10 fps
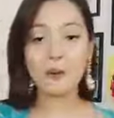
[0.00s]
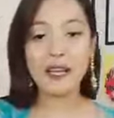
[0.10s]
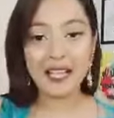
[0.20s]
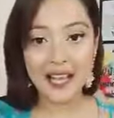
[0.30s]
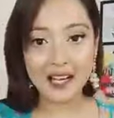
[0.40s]

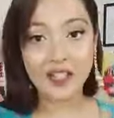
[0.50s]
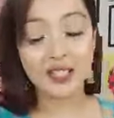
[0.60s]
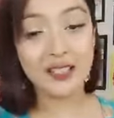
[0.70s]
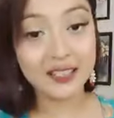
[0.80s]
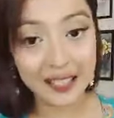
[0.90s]
সবাই
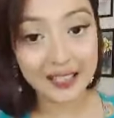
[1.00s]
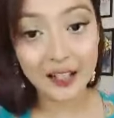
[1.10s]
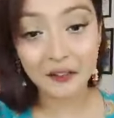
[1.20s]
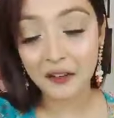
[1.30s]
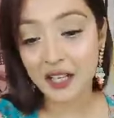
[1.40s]
একসাথে
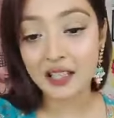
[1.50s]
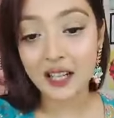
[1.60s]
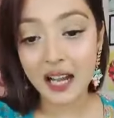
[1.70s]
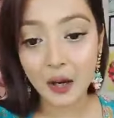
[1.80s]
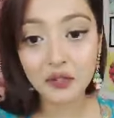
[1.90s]
তানিয়া
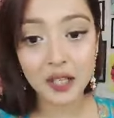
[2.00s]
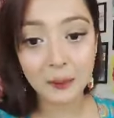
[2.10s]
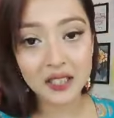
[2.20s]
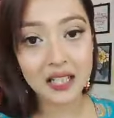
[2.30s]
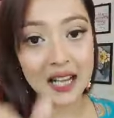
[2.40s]
ফ্যাশন হাউস এই
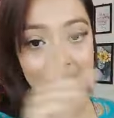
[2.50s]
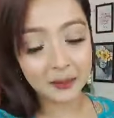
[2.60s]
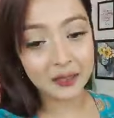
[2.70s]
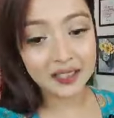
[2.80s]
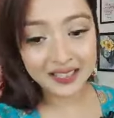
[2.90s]
পেজে লাইক
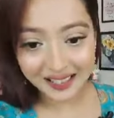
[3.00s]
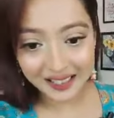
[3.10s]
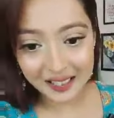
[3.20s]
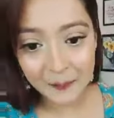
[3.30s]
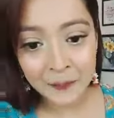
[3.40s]
দিবেন ঠিক
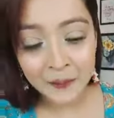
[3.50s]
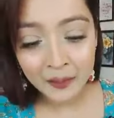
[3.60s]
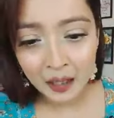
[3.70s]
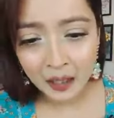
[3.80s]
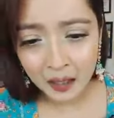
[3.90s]
আছে
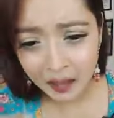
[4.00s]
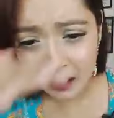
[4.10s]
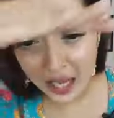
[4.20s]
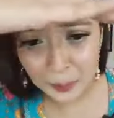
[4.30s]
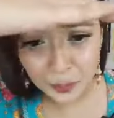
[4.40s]

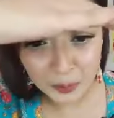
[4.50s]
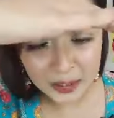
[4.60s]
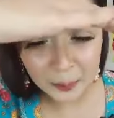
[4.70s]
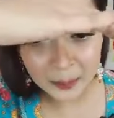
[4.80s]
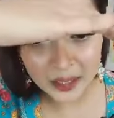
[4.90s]
আপু
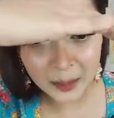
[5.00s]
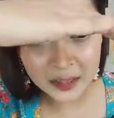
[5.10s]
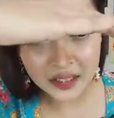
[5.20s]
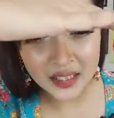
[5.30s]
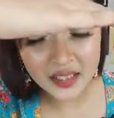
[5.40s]
তোমাকে পিয়ার
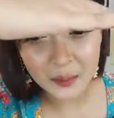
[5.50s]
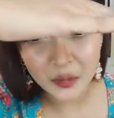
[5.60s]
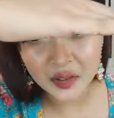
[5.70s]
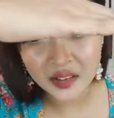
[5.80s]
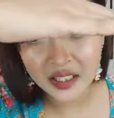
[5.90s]
পাঠাতে যাচ্ছি
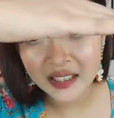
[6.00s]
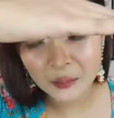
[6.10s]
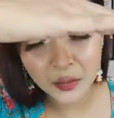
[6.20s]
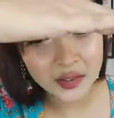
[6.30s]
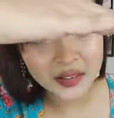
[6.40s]
প্রসেস কি
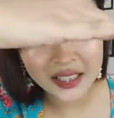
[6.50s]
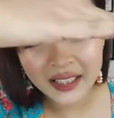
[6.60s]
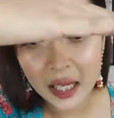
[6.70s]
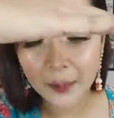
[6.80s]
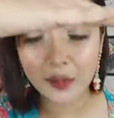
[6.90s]
প্রসেস
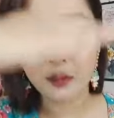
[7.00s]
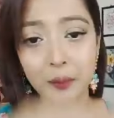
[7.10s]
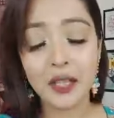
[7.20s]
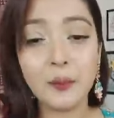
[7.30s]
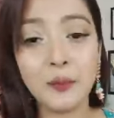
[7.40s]
নাই আপাতত
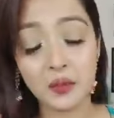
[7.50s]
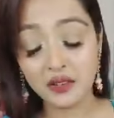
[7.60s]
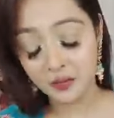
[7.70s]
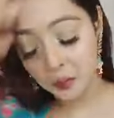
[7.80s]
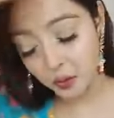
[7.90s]
পিয়ার
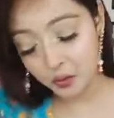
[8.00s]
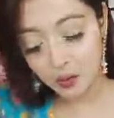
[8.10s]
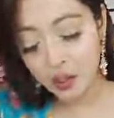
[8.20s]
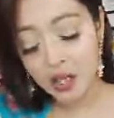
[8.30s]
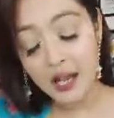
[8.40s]
প্রসেস বন্ধ
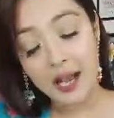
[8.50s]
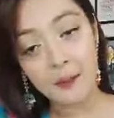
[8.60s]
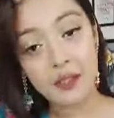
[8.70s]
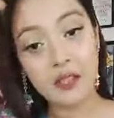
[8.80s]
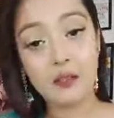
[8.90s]

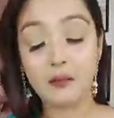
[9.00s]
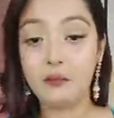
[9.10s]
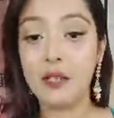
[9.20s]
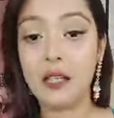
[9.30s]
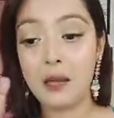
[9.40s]
আমি
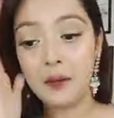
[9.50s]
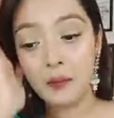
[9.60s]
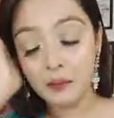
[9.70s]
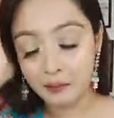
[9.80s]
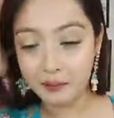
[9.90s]
মানে
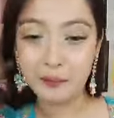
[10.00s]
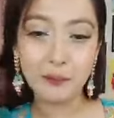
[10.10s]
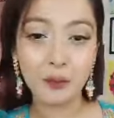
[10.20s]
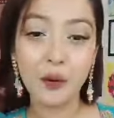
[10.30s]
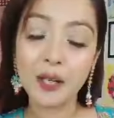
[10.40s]
আমার
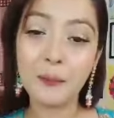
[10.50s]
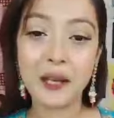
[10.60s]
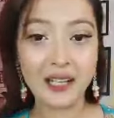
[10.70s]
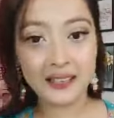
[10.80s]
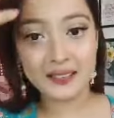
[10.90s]
অনেক
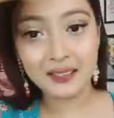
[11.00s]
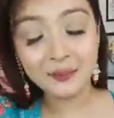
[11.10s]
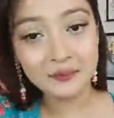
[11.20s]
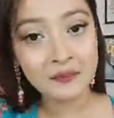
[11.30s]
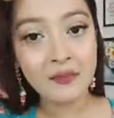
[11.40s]
প্যারায় আছি
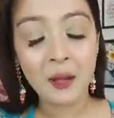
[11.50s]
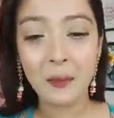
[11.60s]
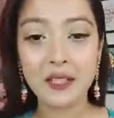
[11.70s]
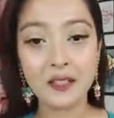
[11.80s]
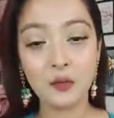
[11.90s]

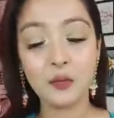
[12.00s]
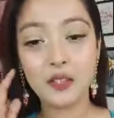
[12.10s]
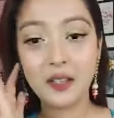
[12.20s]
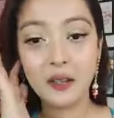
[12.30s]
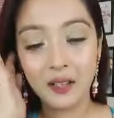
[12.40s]
পেজের উপর
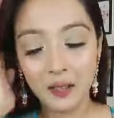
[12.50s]
দিয়ে